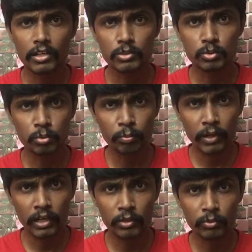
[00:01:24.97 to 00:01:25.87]

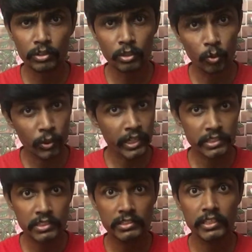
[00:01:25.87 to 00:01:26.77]
சூப்பரான ஒரு
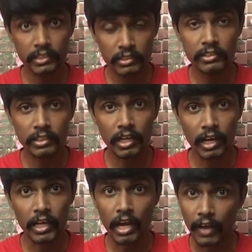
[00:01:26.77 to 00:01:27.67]
லொக்கேஷன்ஸை எடுத்திருக்காங்க